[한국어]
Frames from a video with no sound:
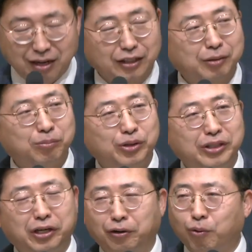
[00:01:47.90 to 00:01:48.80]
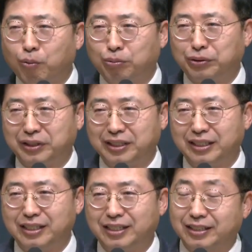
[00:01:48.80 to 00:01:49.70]
어떤 분은 영어 공부를
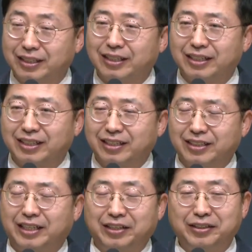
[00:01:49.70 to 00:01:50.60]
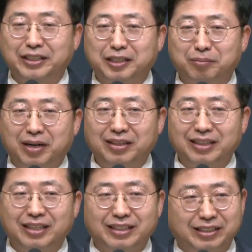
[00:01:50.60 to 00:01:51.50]
이제 늦었지만
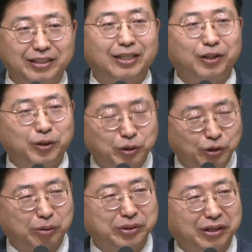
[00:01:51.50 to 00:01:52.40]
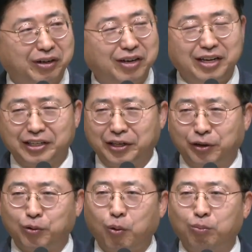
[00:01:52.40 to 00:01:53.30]
더 이상 늦출 수 없어
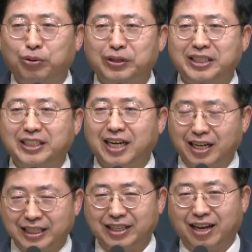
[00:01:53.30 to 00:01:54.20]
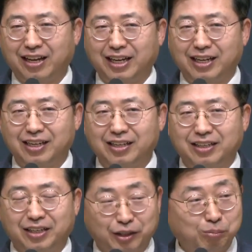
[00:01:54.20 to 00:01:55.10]
영어 공부를 시작하겠다.
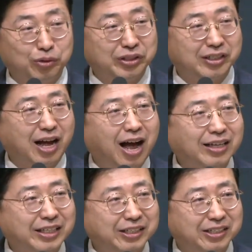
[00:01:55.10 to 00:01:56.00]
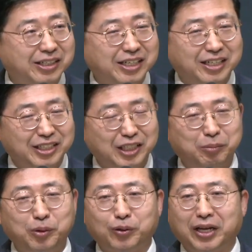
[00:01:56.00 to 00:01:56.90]
어떤 분들은 악기를
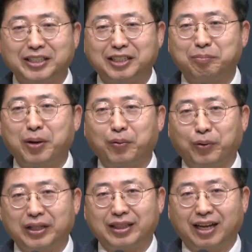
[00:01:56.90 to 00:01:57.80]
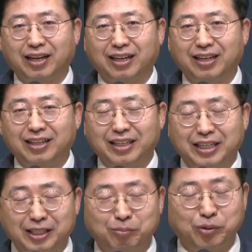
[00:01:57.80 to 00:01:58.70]
취미로 다시 배우겠다.
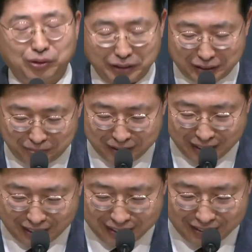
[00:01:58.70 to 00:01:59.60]
이런 분도 있습니다.